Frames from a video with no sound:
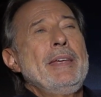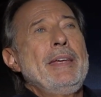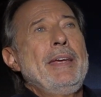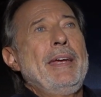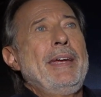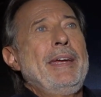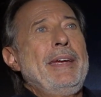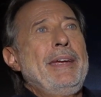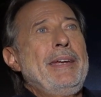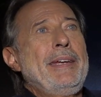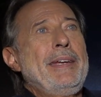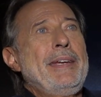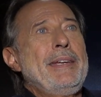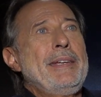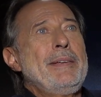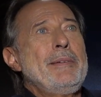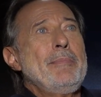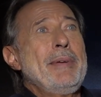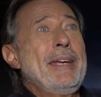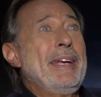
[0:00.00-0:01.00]

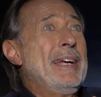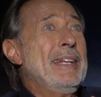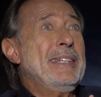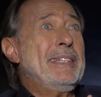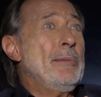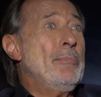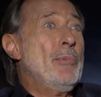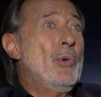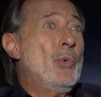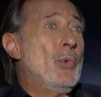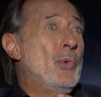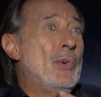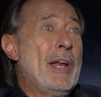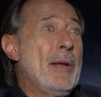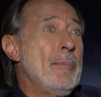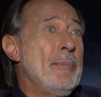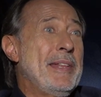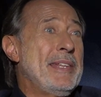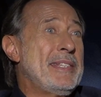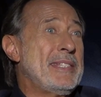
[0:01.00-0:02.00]
Eh, me encanta
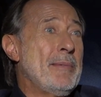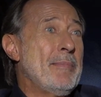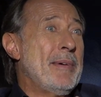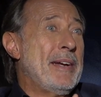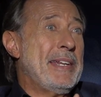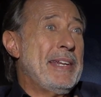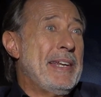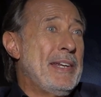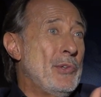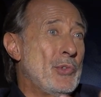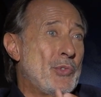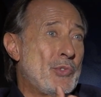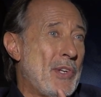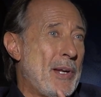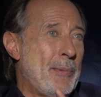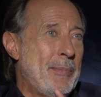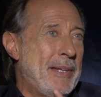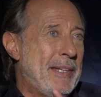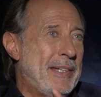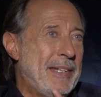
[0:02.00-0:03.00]
involucrarme de esa manera y no
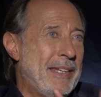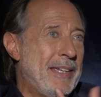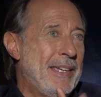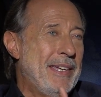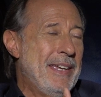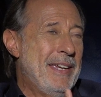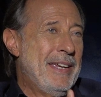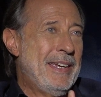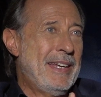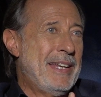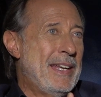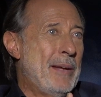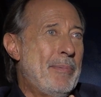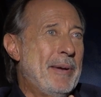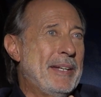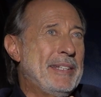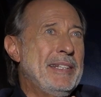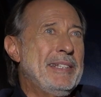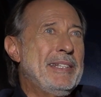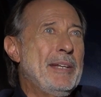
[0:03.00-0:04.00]
solamente en la
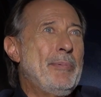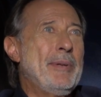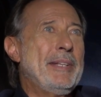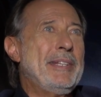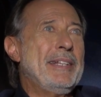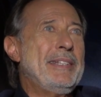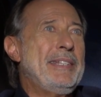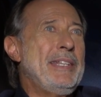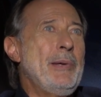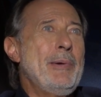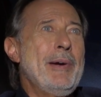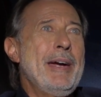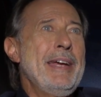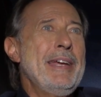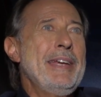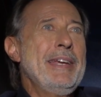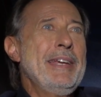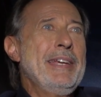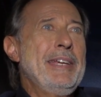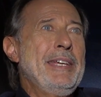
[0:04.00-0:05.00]
parte interpretativa.
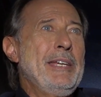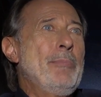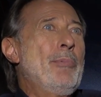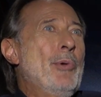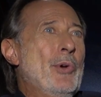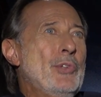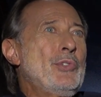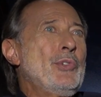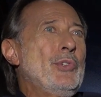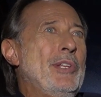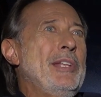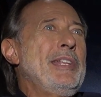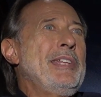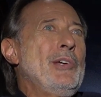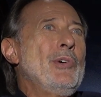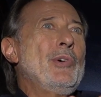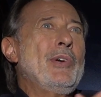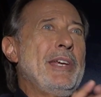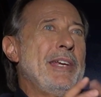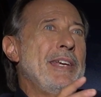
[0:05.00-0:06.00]
Y por eso te
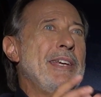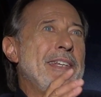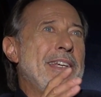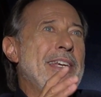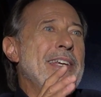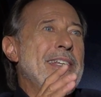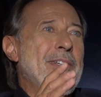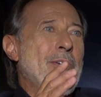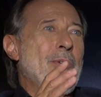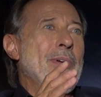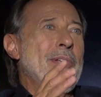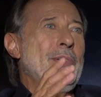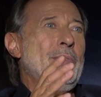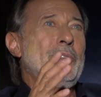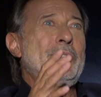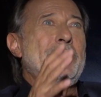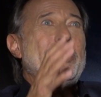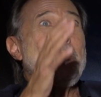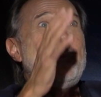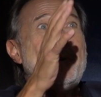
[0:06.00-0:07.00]
digo que, cuando
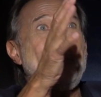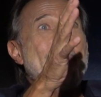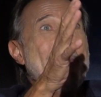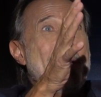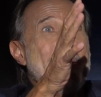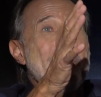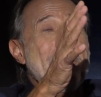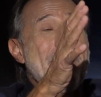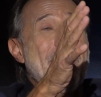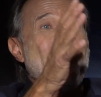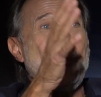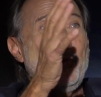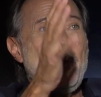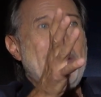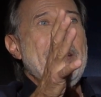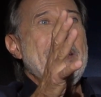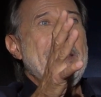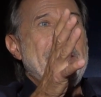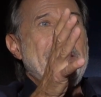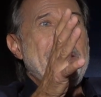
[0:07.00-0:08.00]
se ve plasmado
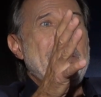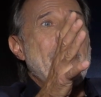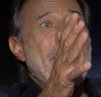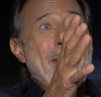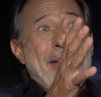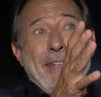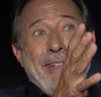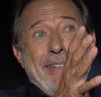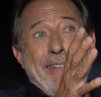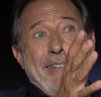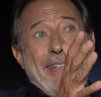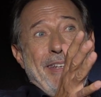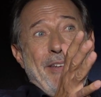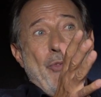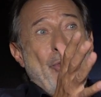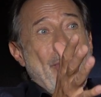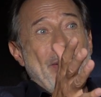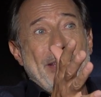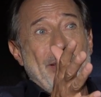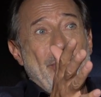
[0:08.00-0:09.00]
y ver que
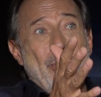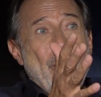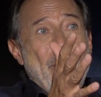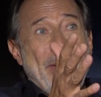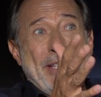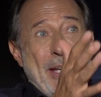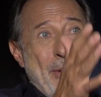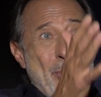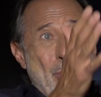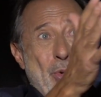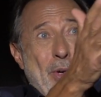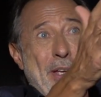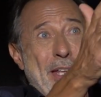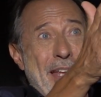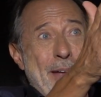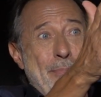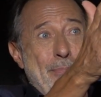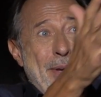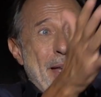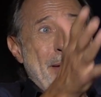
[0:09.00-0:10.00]
fue nuestra
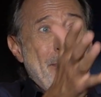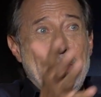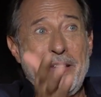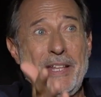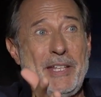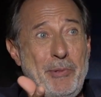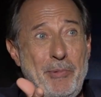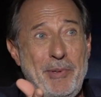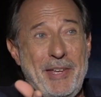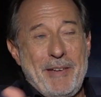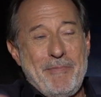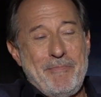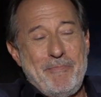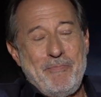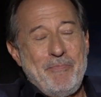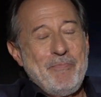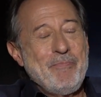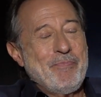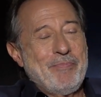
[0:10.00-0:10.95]
búsqueda plasmada y bien,